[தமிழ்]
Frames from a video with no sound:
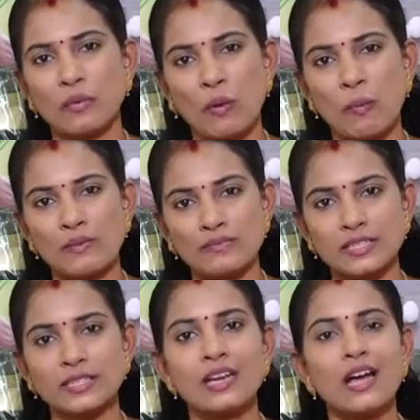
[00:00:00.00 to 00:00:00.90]

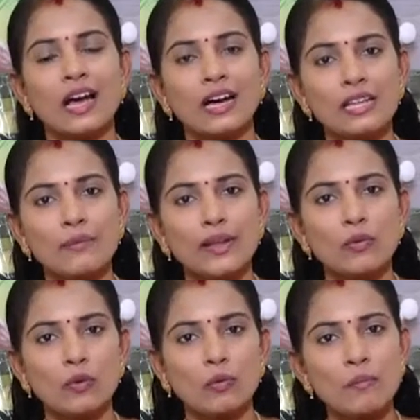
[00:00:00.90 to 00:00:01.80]
ப்ராப்ளம்ஸ் அதே
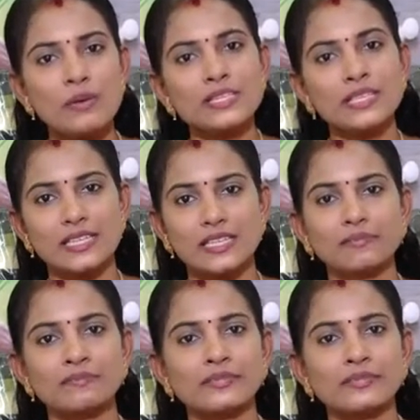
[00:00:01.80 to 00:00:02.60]
மாதிரி ஒரு ஒபிசிட்டி